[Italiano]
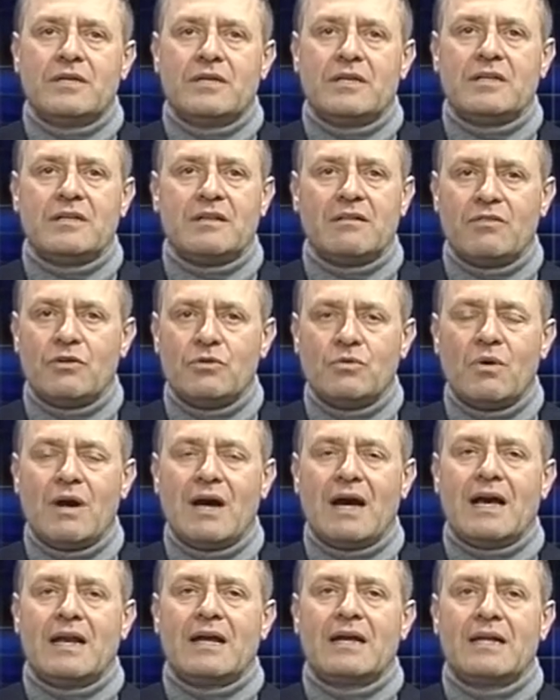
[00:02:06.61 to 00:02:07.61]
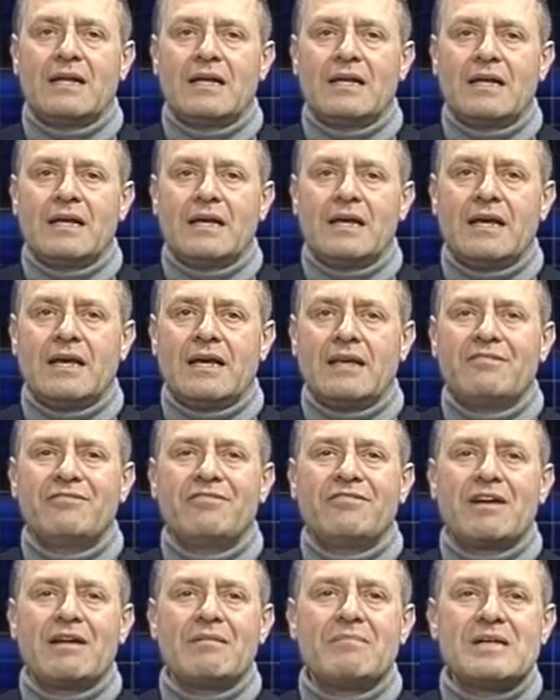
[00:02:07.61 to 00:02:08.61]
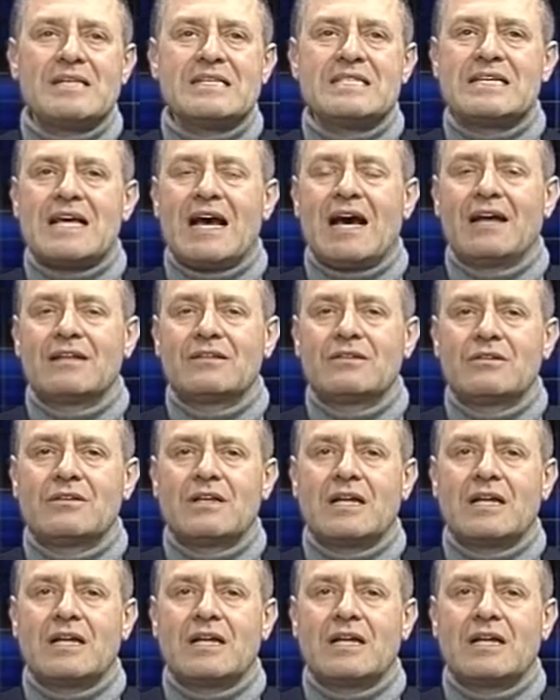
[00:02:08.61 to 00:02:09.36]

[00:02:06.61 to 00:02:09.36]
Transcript: individuale e inframmezzato